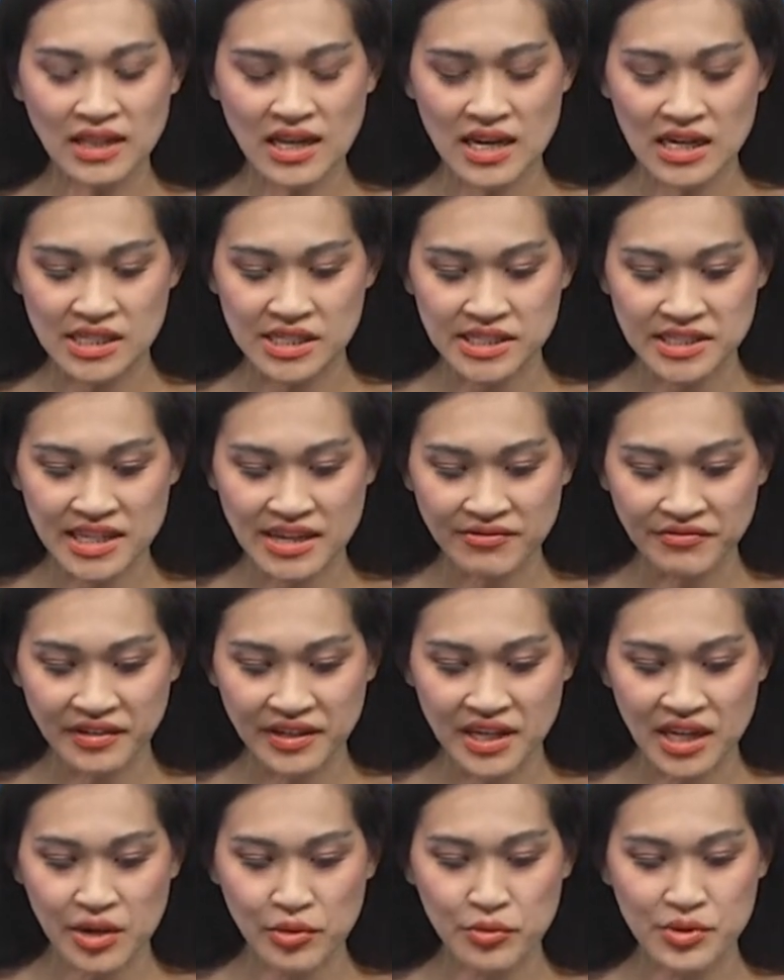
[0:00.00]
tên là
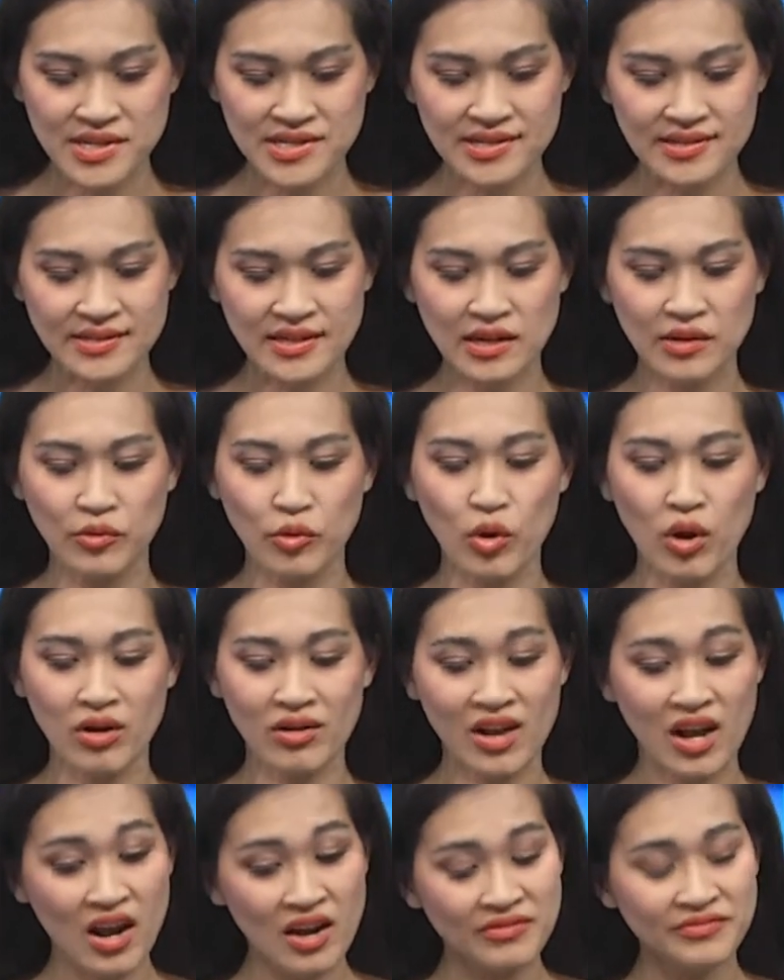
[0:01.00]
Stephanie Winston
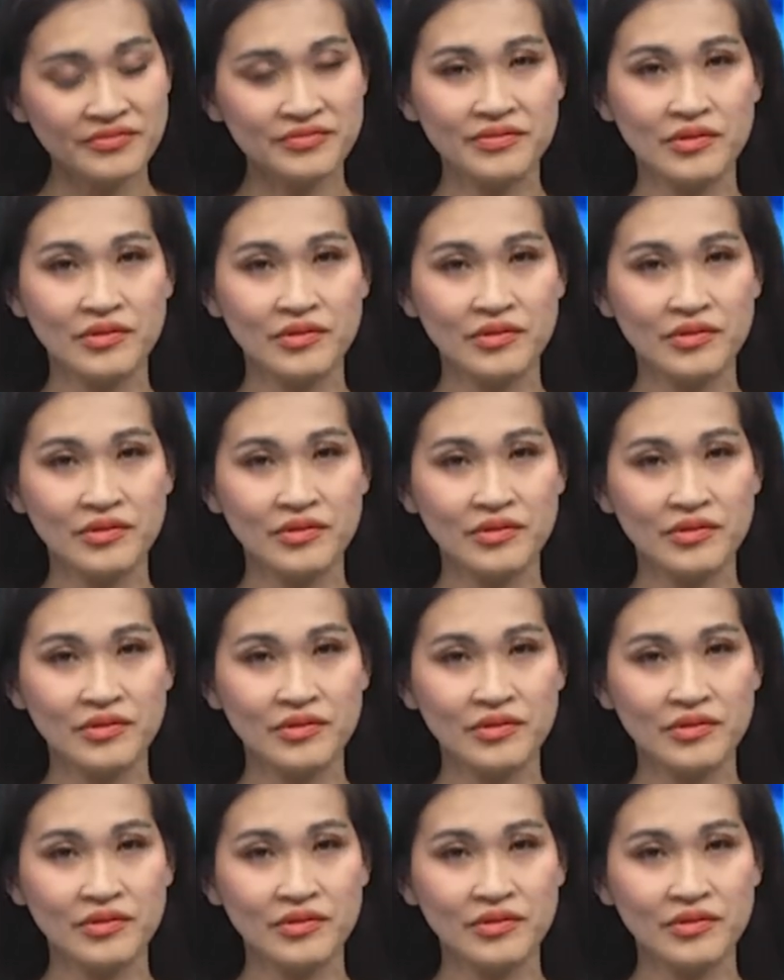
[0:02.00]
Wolkoff